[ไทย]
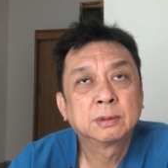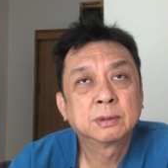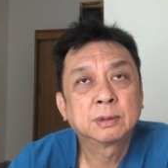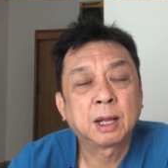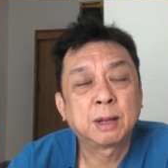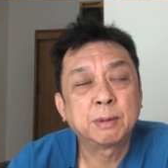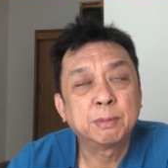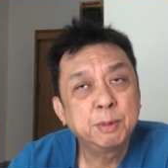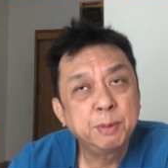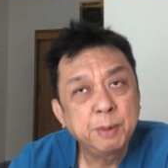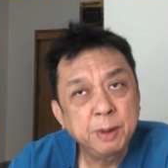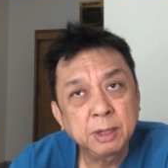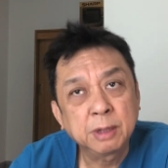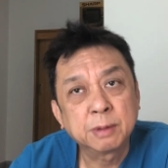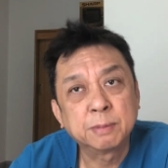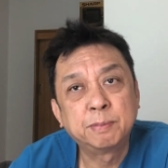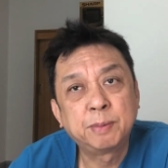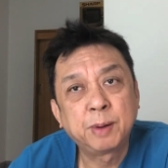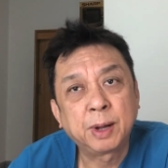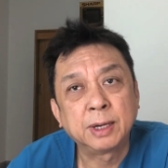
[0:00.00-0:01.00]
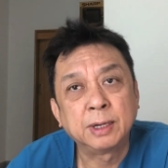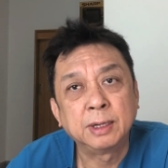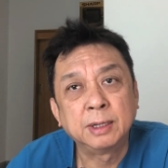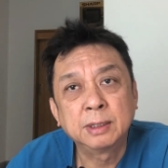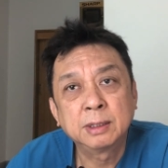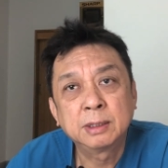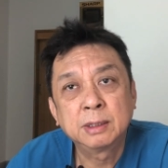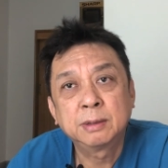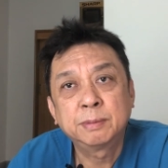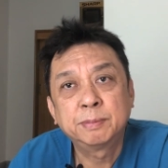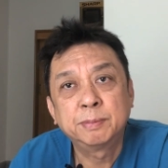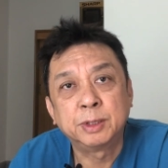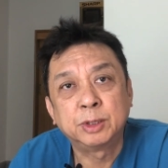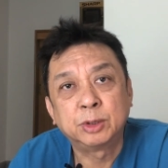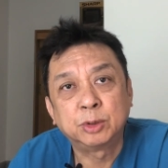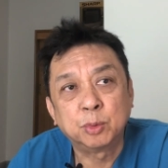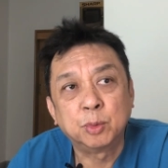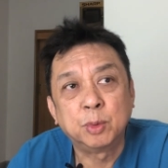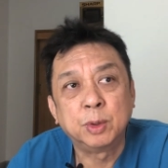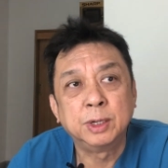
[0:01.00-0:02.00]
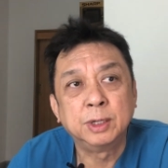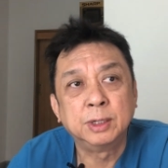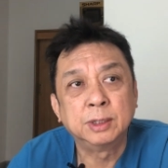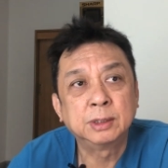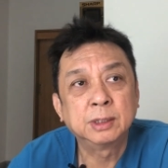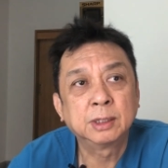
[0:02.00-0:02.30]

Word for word: การมีเพศสัมพันธ์นี้ก็เป็นตัวหนึ่งที่